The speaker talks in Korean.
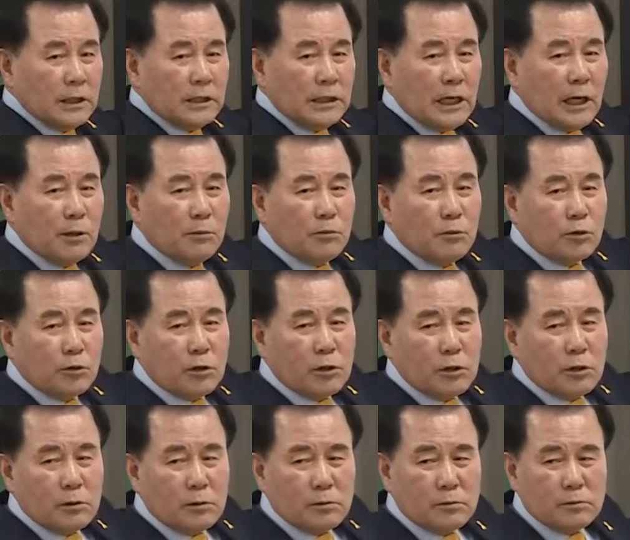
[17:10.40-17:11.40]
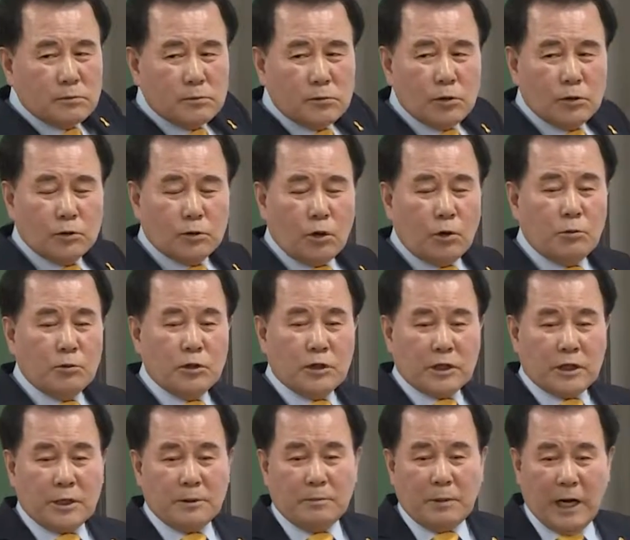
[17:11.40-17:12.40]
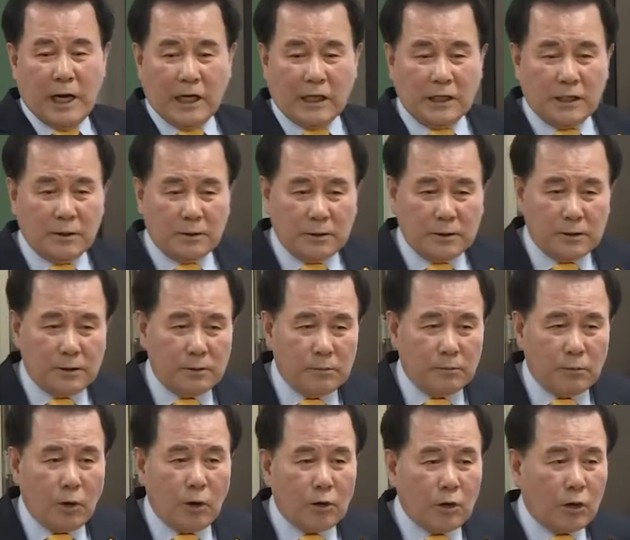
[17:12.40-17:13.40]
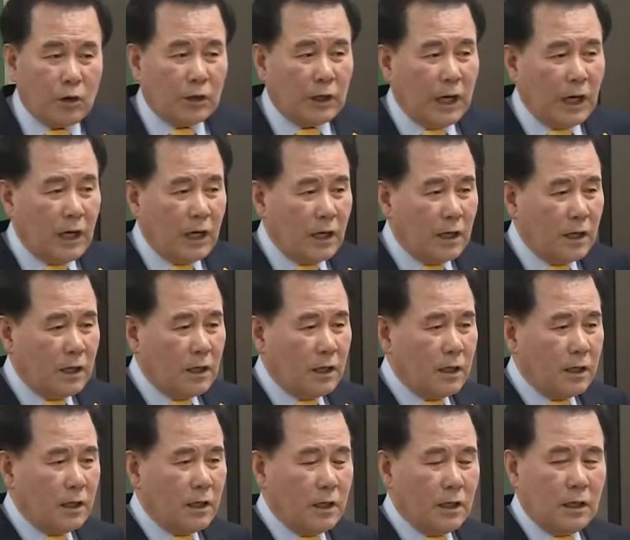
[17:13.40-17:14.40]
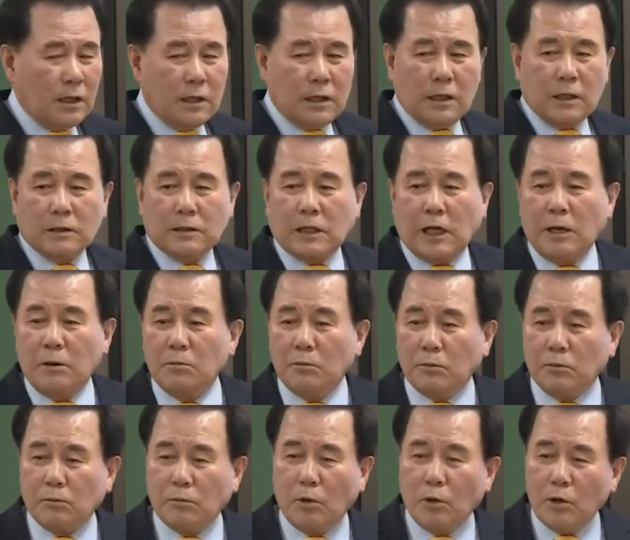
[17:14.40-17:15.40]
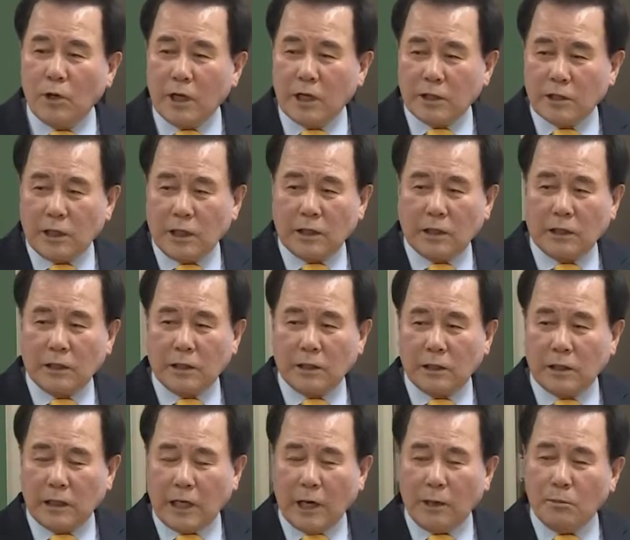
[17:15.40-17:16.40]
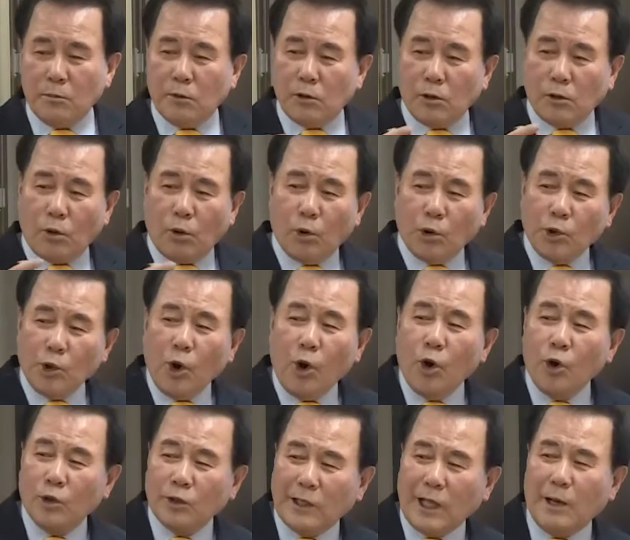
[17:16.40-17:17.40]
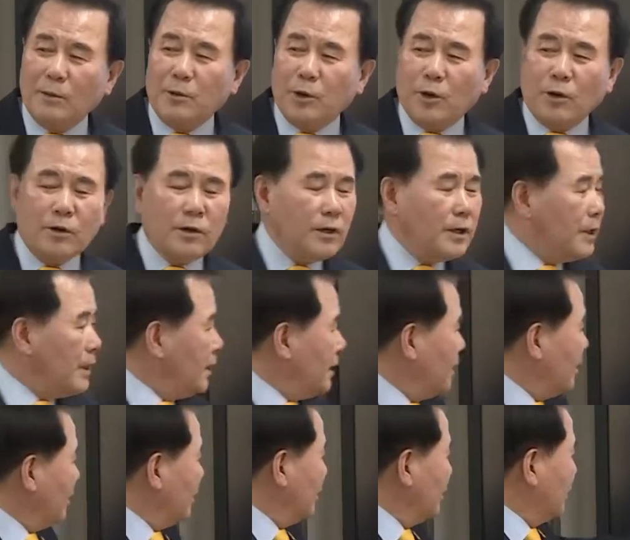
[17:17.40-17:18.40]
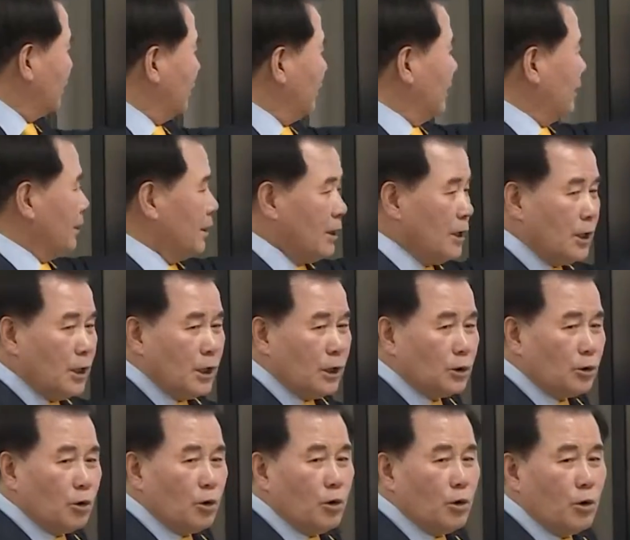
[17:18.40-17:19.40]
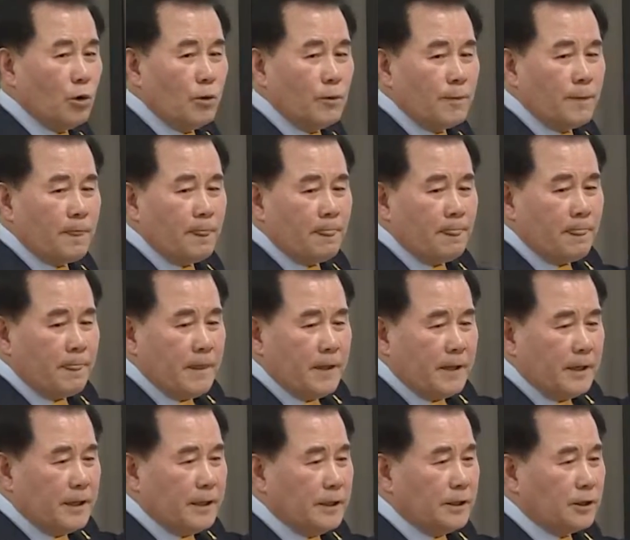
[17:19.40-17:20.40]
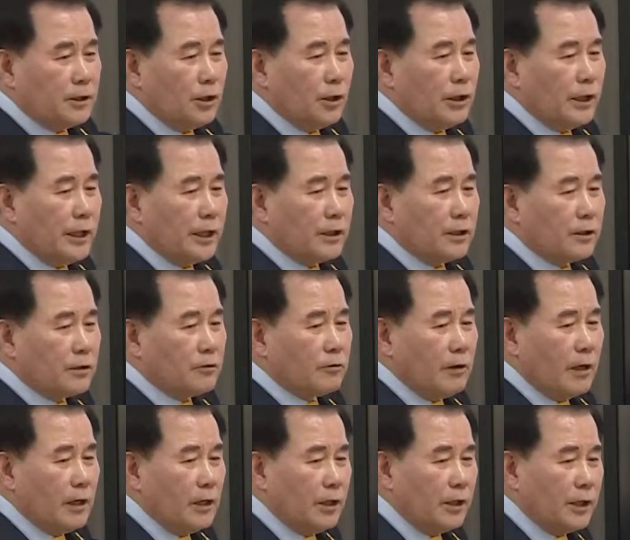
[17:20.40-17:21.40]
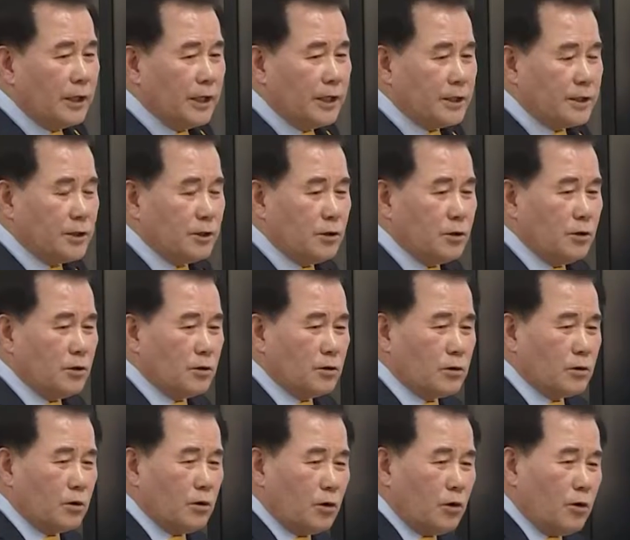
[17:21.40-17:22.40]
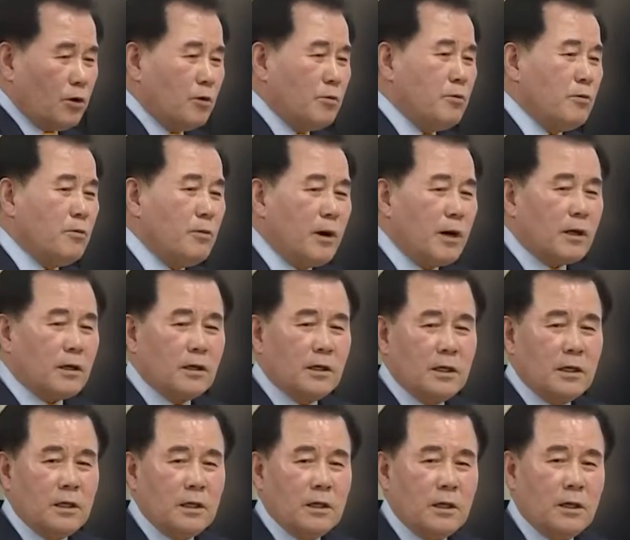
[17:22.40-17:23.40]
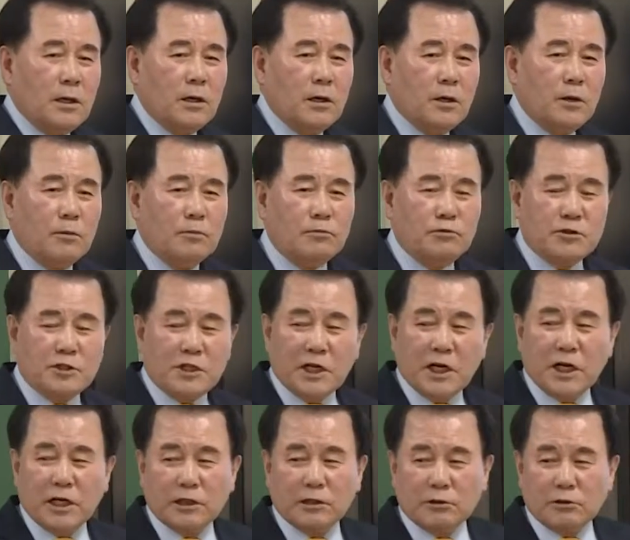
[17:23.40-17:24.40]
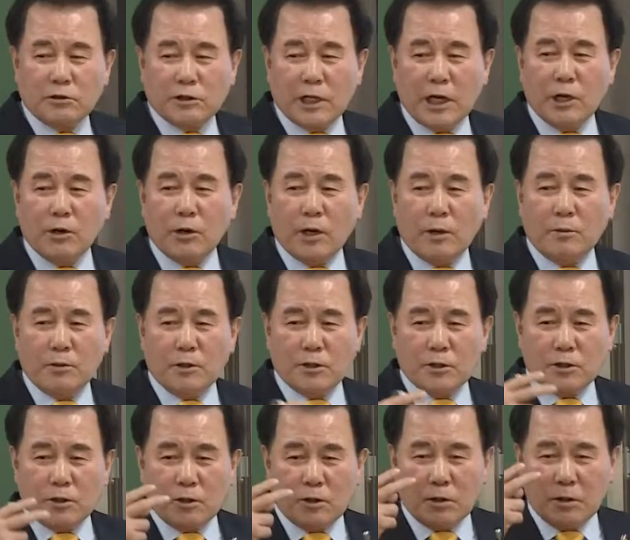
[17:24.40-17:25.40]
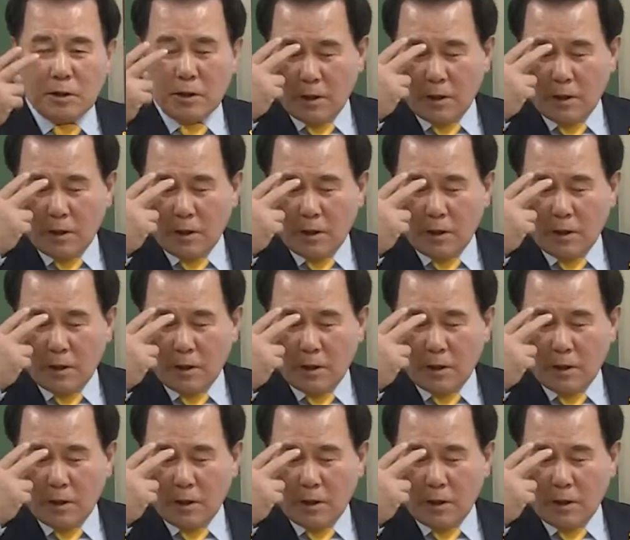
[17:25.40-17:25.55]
약물을 뭐 너무 이렇게 많이 먹거나 잘 몰라서 하는 약물 오용, 남용 이런 것들 또 인터넷 관련해서 어, 막 어, 무제한으로 사용하면서